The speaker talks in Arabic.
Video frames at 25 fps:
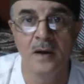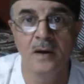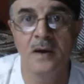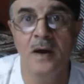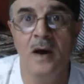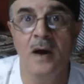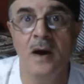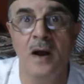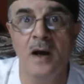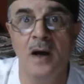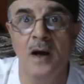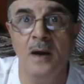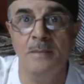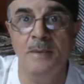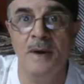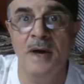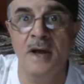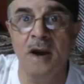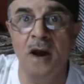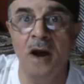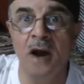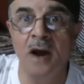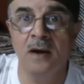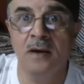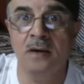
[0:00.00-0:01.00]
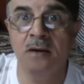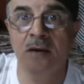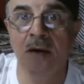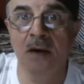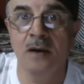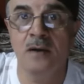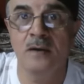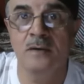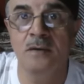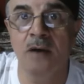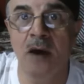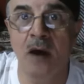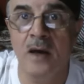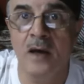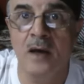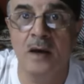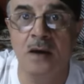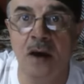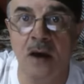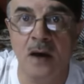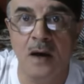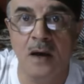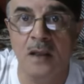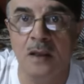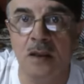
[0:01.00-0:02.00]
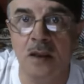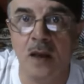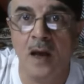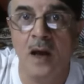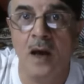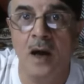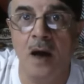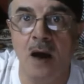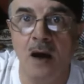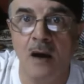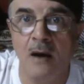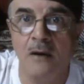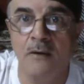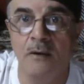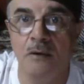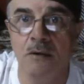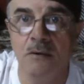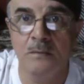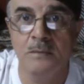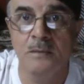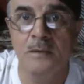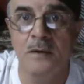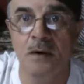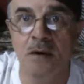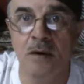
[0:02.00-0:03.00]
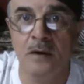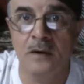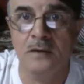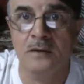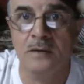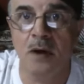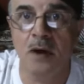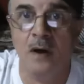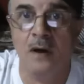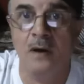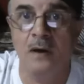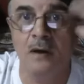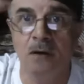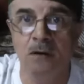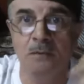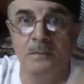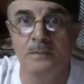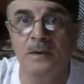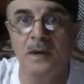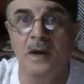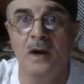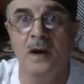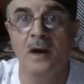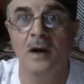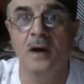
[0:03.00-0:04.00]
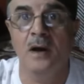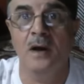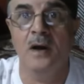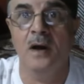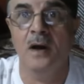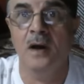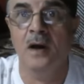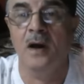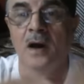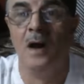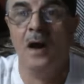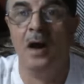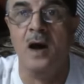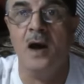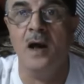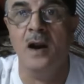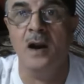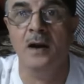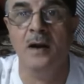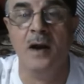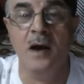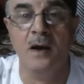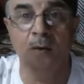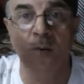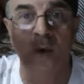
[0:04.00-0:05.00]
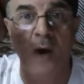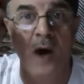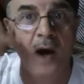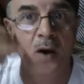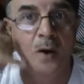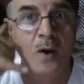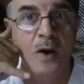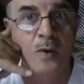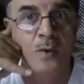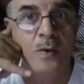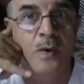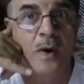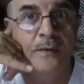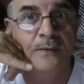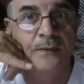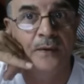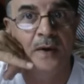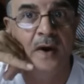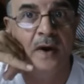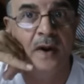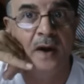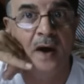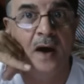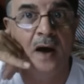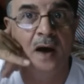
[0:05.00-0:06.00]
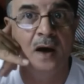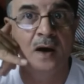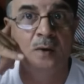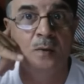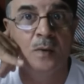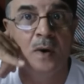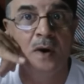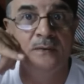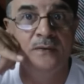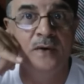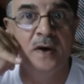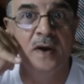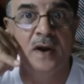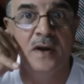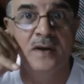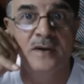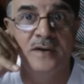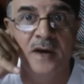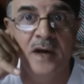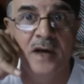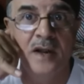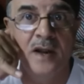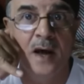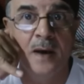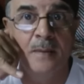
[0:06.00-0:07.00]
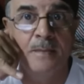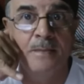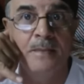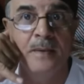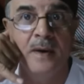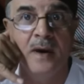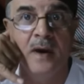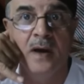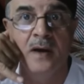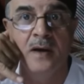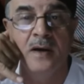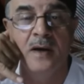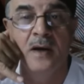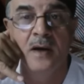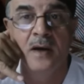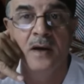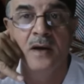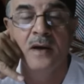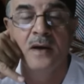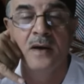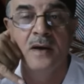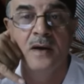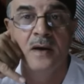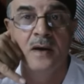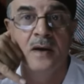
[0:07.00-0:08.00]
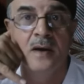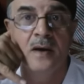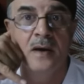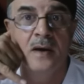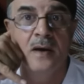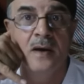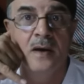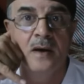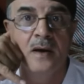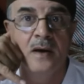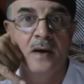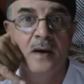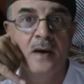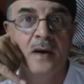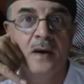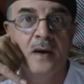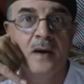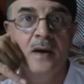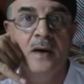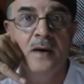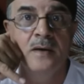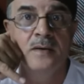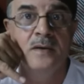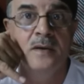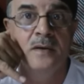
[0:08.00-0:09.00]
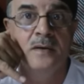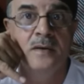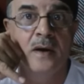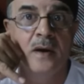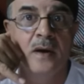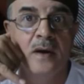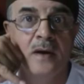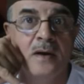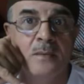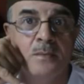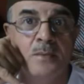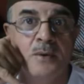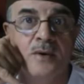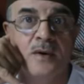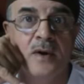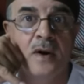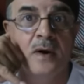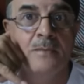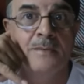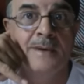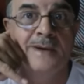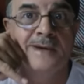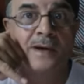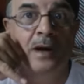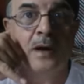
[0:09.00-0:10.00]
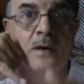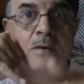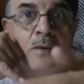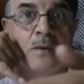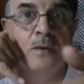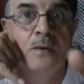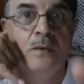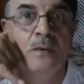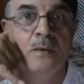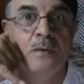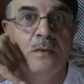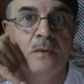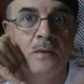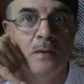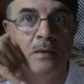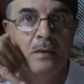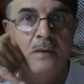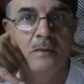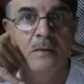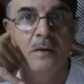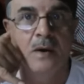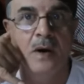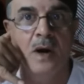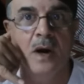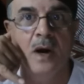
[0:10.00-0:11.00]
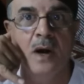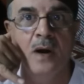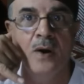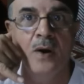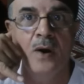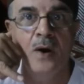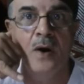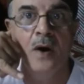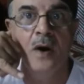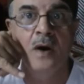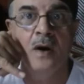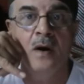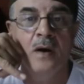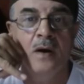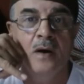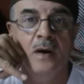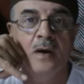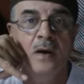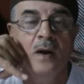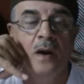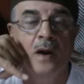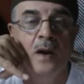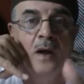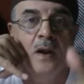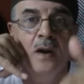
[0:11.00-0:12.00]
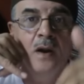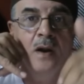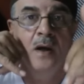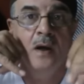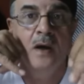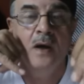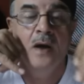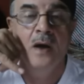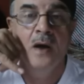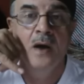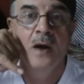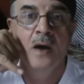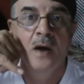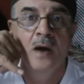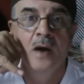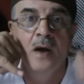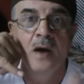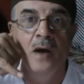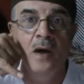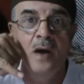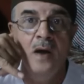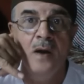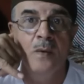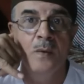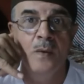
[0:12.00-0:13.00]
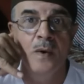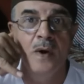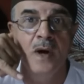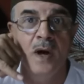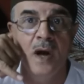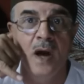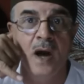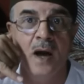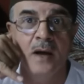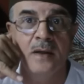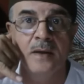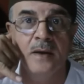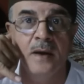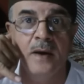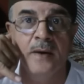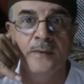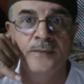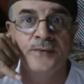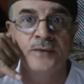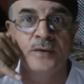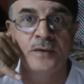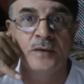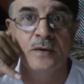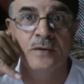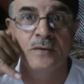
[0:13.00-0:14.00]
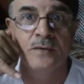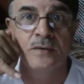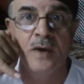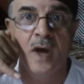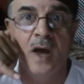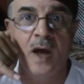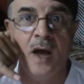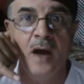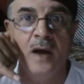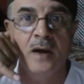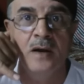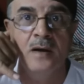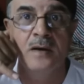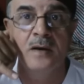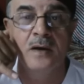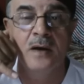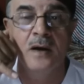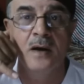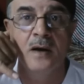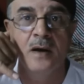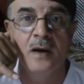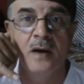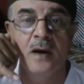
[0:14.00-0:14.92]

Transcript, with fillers: يلا يا بنت جايك خطاب خطاب يلا على الو كوافيره كوافيره زينب آه، حجزي لنا بكره المشغل كله الو حلويات اف 16